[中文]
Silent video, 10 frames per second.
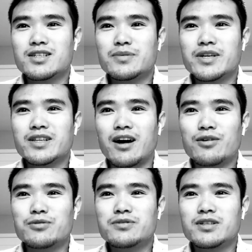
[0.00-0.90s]
在这边打
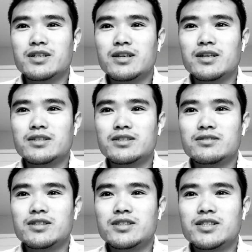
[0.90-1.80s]
工的
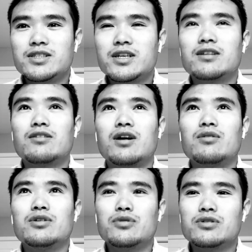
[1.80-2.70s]
经历。今天的话
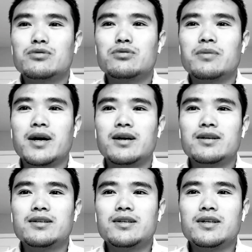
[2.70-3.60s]
我一会儿就录吧，
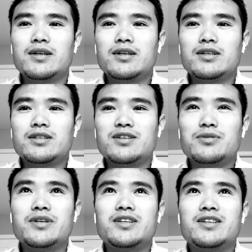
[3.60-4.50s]
因
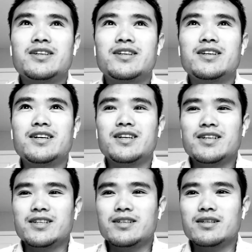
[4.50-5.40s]
为
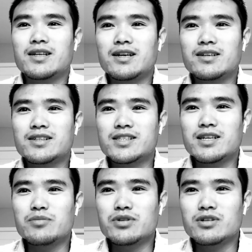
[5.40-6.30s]
也耽搁时
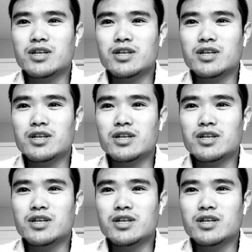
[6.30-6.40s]
间比较